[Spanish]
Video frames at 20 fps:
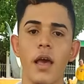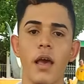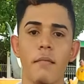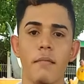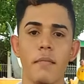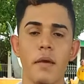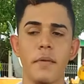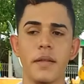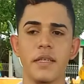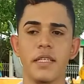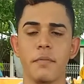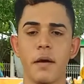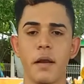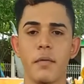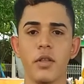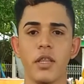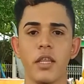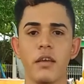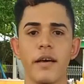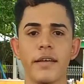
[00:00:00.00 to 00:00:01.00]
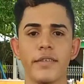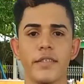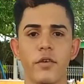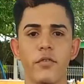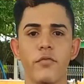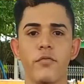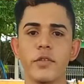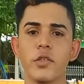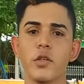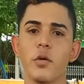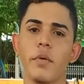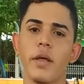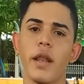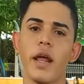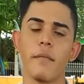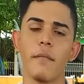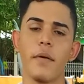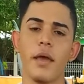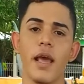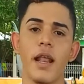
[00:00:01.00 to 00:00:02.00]
Mi principal motivación fue
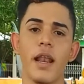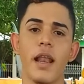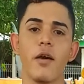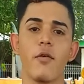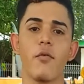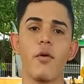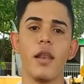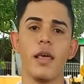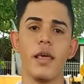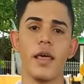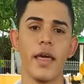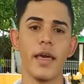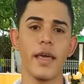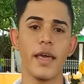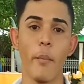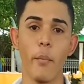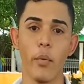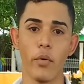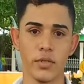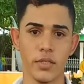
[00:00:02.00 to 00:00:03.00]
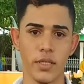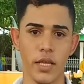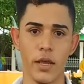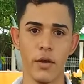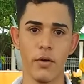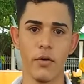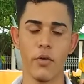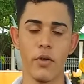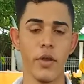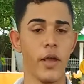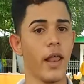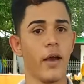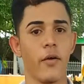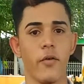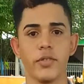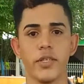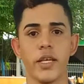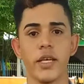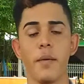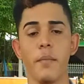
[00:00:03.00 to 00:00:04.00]
superarme en las cualidades que poseo y en las
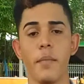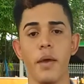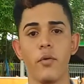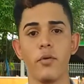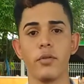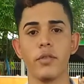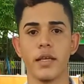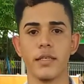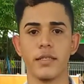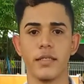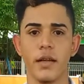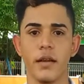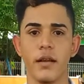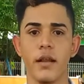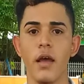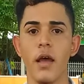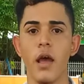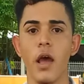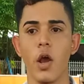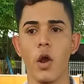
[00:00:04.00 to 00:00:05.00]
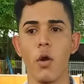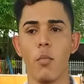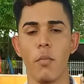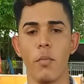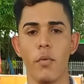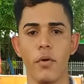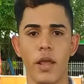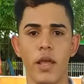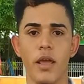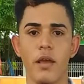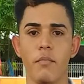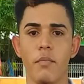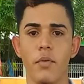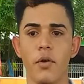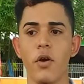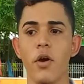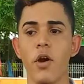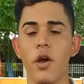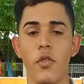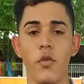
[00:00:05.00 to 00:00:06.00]
cosas que me gusta hacer como por
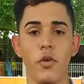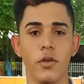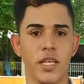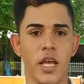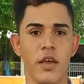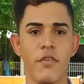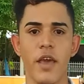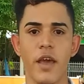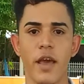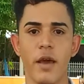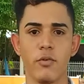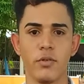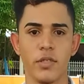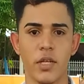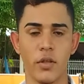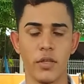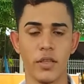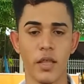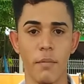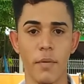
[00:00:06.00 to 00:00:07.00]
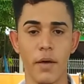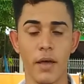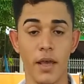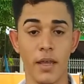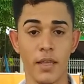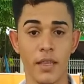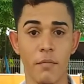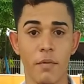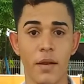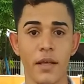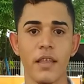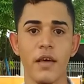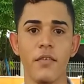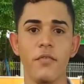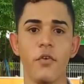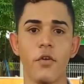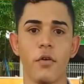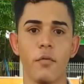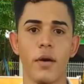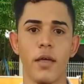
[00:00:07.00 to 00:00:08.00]
ejemplo, yo sabía que usando esta, esta
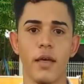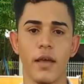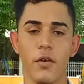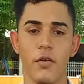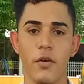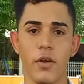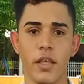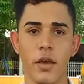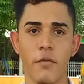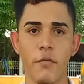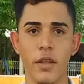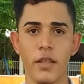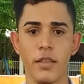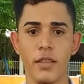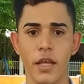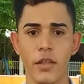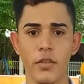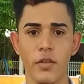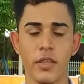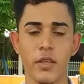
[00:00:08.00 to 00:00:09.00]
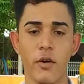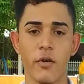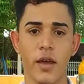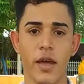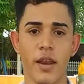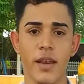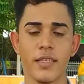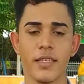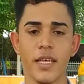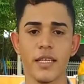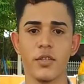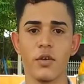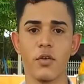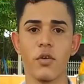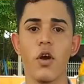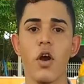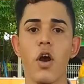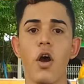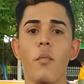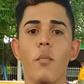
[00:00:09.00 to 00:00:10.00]
plataforma que nos están brindando esta organización,
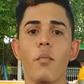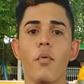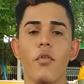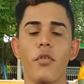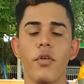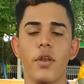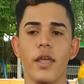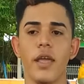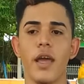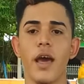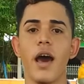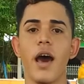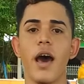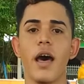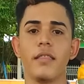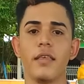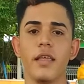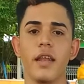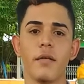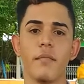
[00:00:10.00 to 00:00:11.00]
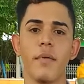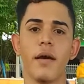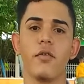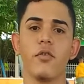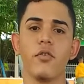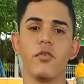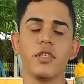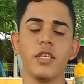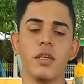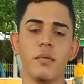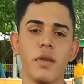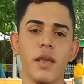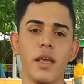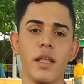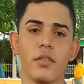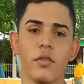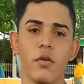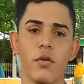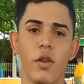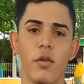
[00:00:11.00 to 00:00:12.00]
podría adquirir más
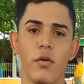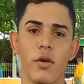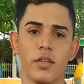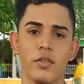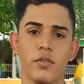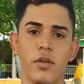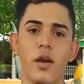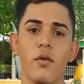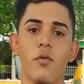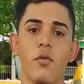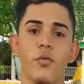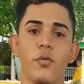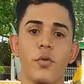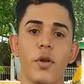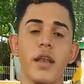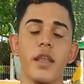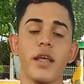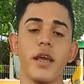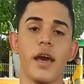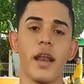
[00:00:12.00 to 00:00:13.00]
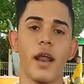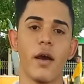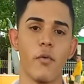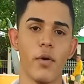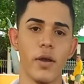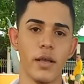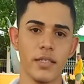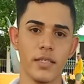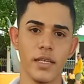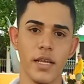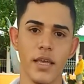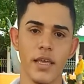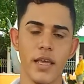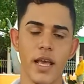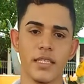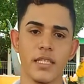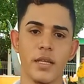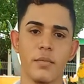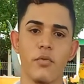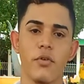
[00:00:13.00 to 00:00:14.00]
conocimiento en lo que son las culturas nicaragüenses y
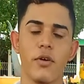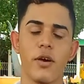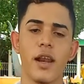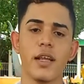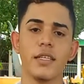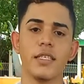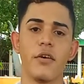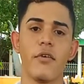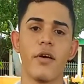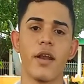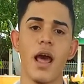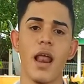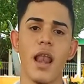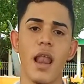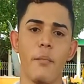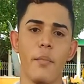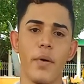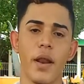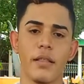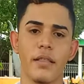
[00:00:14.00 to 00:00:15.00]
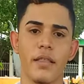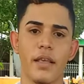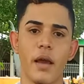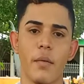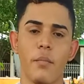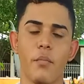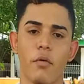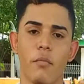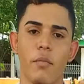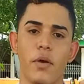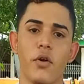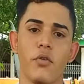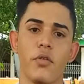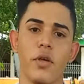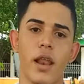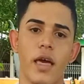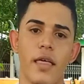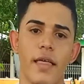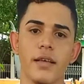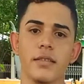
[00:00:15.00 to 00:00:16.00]
así poderlas llevar a la práctica por medio de
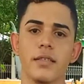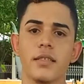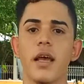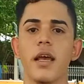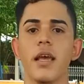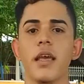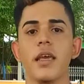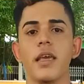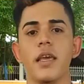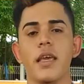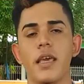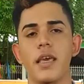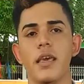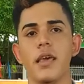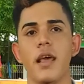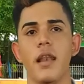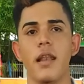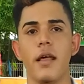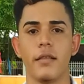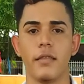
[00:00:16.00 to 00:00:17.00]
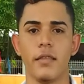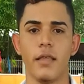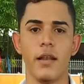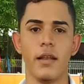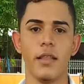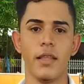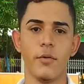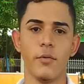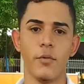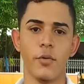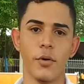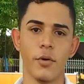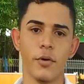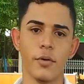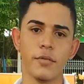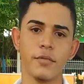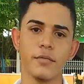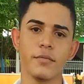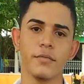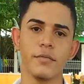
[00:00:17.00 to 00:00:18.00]
la danza y el arte del dibujo.
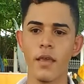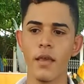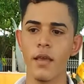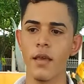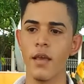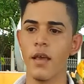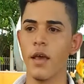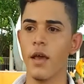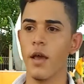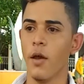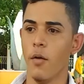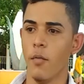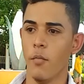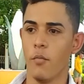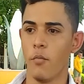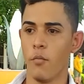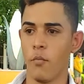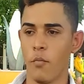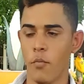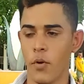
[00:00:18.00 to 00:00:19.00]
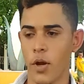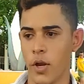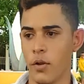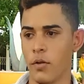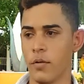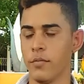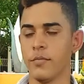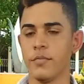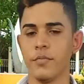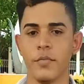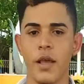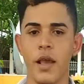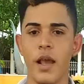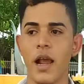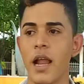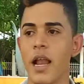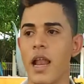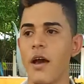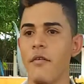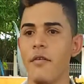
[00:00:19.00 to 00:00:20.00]
Bueno,
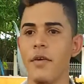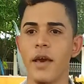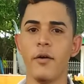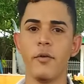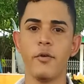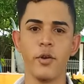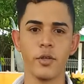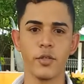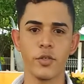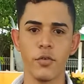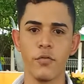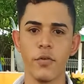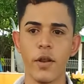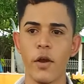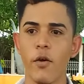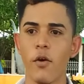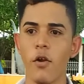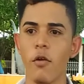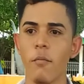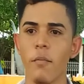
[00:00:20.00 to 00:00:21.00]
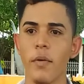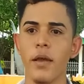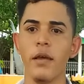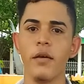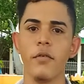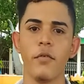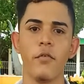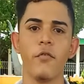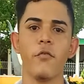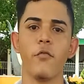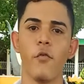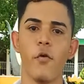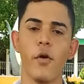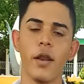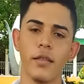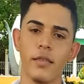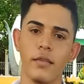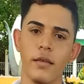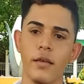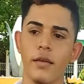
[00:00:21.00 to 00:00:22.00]
en la vida uno sufre golpes
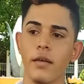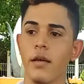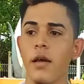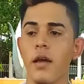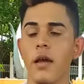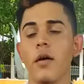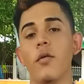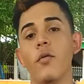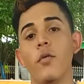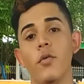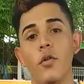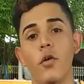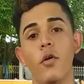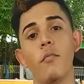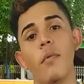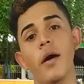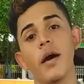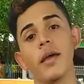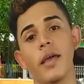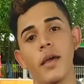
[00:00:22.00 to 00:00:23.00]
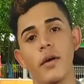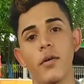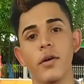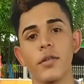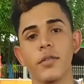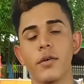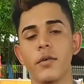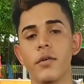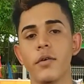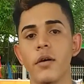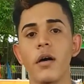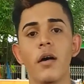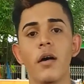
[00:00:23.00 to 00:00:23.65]
fuertes, unos más que otros,